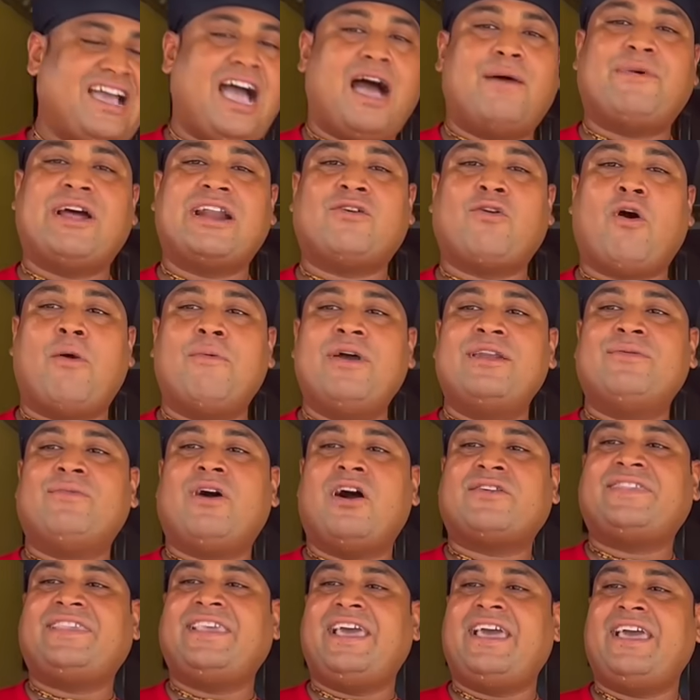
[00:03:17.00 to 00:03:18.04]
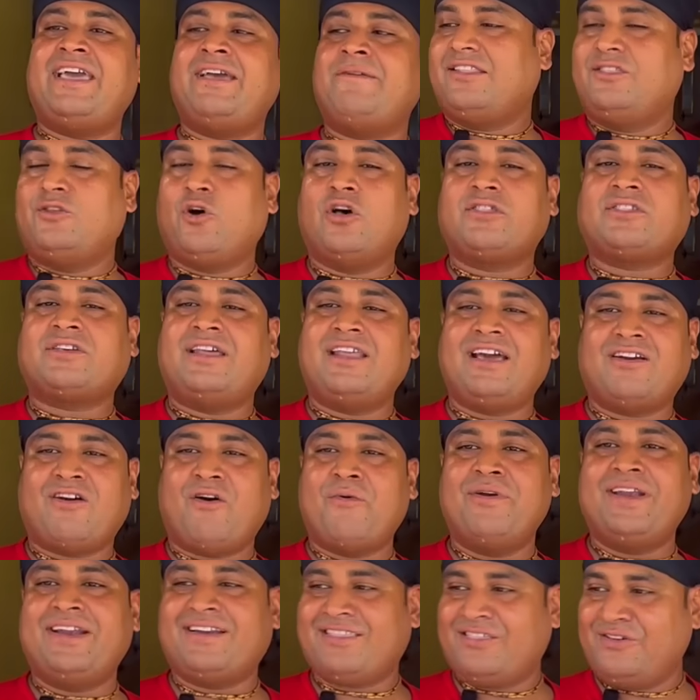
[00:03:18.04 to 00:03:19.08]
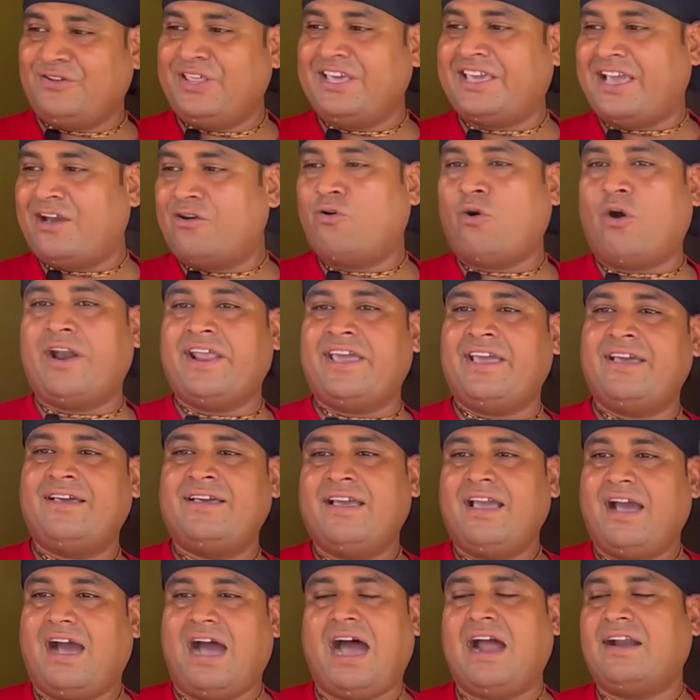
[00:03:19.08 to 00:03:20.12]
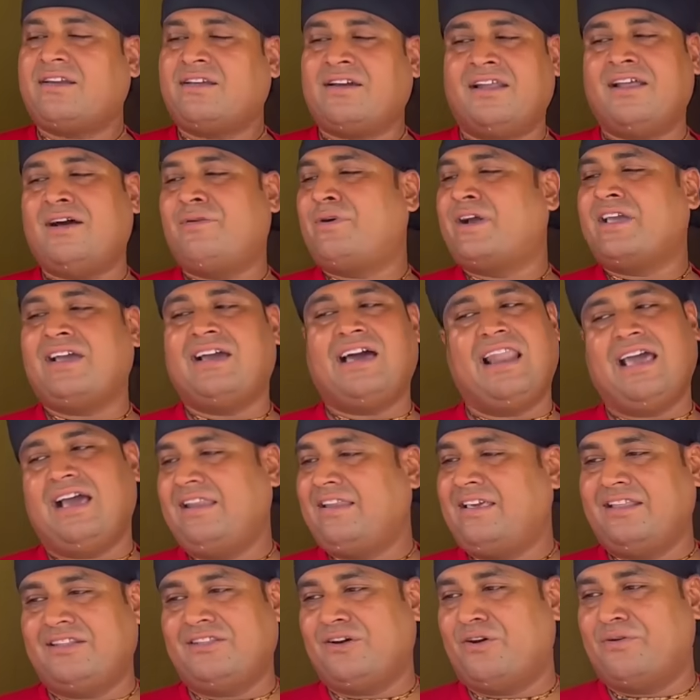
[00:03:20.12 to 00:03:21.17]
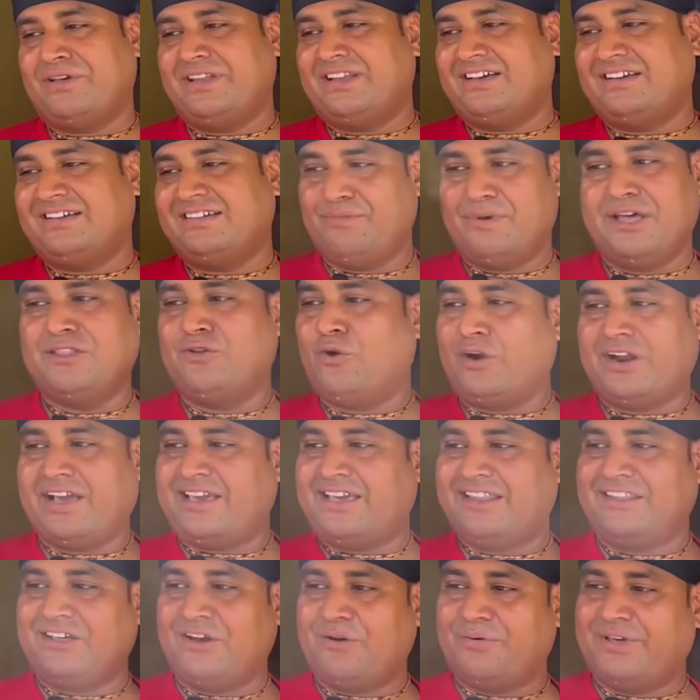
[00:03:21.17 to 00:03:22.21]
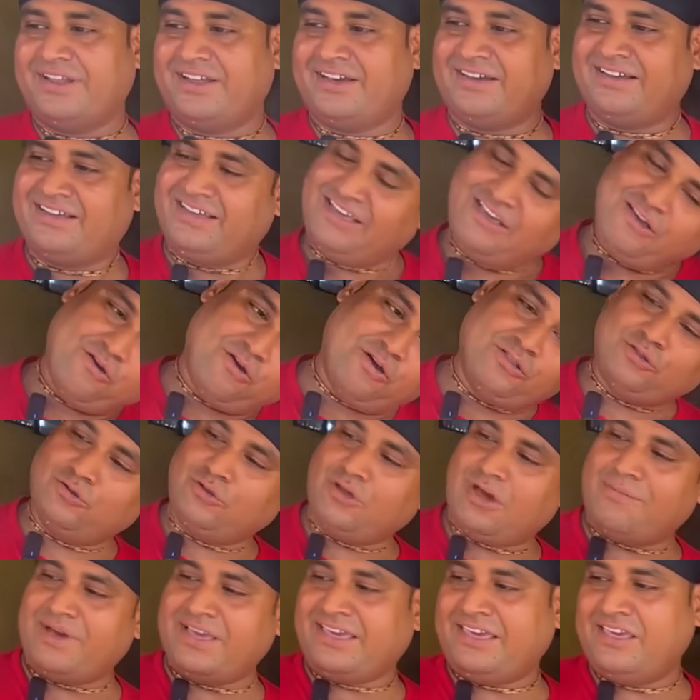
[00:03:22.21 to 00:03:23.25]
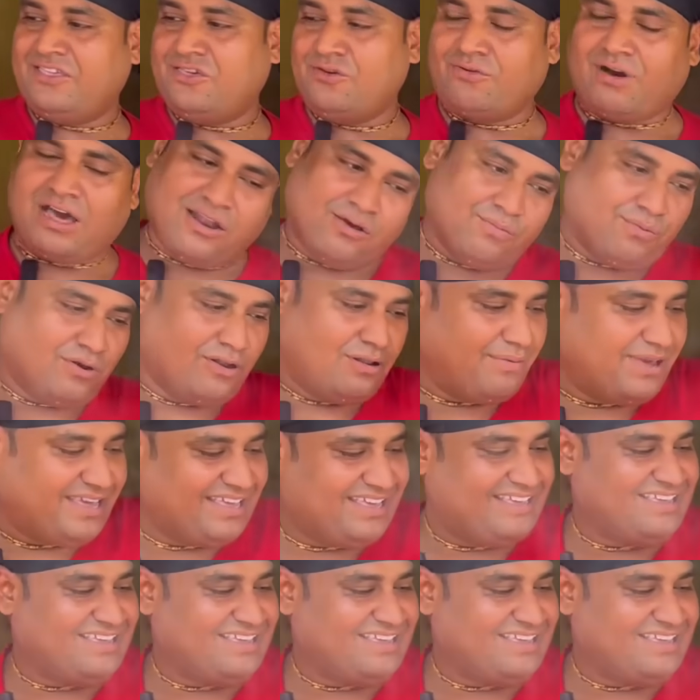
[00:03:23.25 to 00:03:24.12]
আমার কমেন্ট বক্সে দশখানা কমেন্ট যদি কেউ করে আটখানা আমাকে গালাগাল খেতে হবে না বা নটা খেতে হবে না অন্তত আমায় কিছু ভালো বলবে